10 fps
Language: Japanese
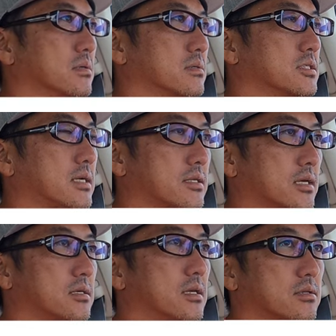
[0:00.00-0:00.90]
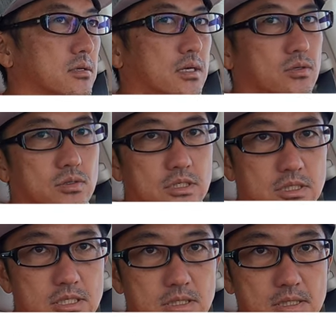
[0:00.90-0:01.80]
自宅待機になったのはあのい
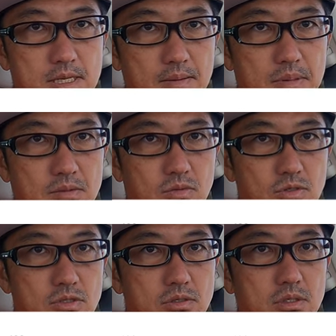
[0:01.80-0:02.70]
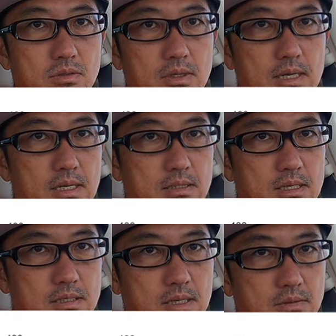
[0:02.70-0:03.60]
ちにちさんびゃくごじゅうにんとか感
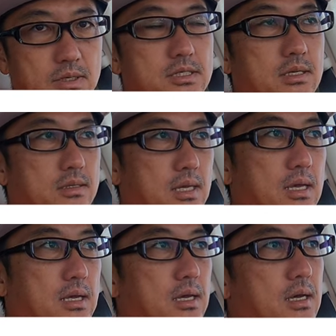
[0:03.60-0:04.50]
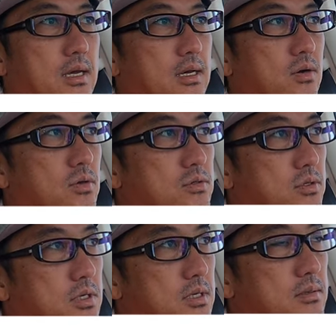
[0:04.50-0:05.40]
染者が増えちゃって、本当に